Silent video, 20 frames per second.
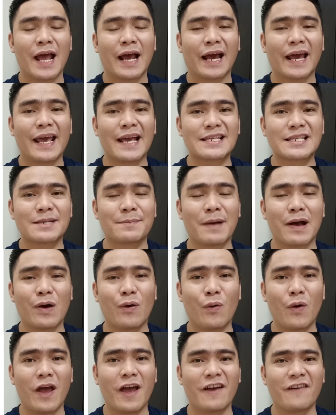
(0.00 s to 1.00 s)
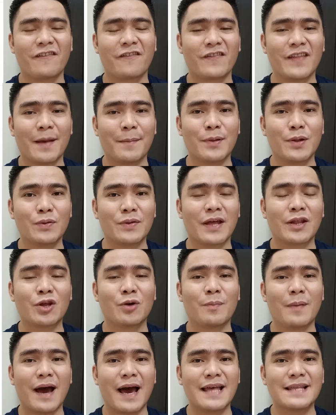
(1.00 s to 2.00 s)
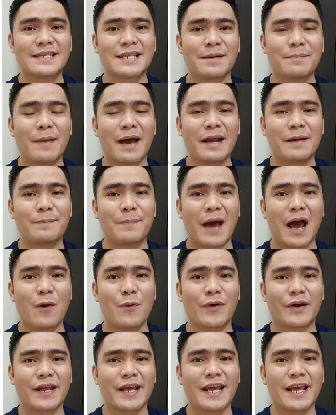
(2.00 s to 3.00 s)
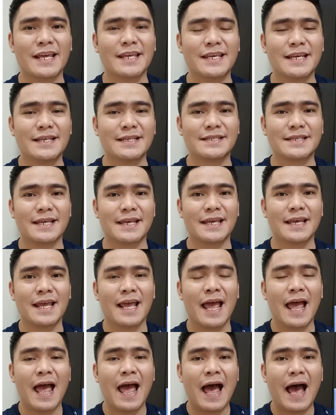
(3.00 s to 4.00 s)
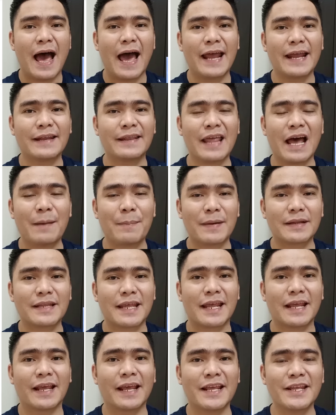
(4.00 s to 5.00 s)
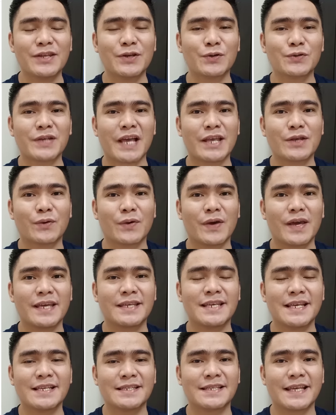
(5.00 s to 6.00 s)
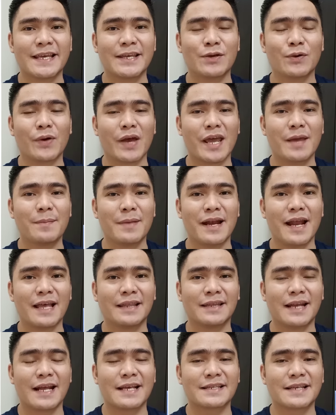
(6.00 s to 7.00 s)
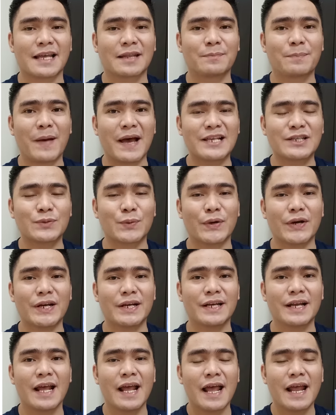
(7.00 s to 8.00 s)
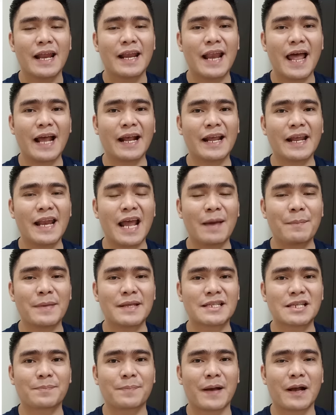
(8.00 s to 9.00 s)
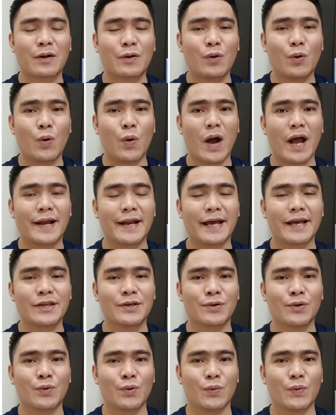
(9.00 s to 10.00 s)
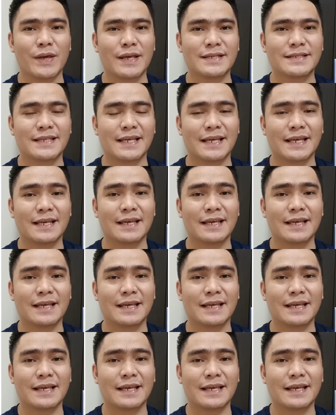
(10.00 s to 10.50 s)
Kaya sa mga OFW na dumaan sa Manpower Agency, ay dapat hingin nyo sa inyong agency yung email address at password na ginamit sa pagkuha ng inyong UEC.